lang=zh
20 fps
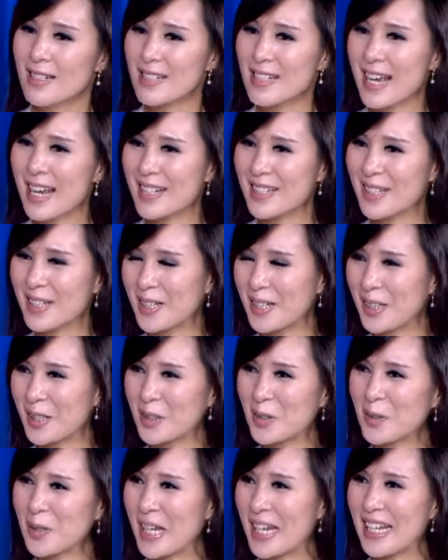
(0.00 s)
在这个
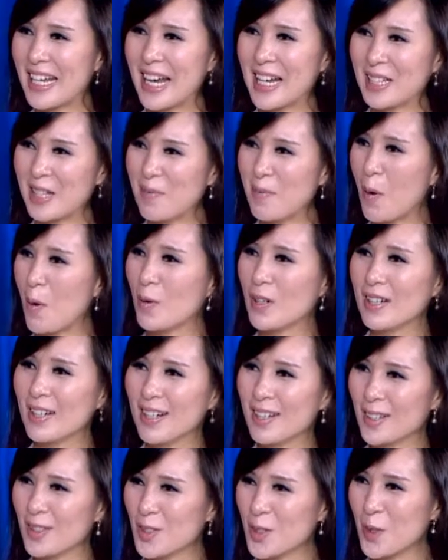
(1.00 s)
东南亚的某个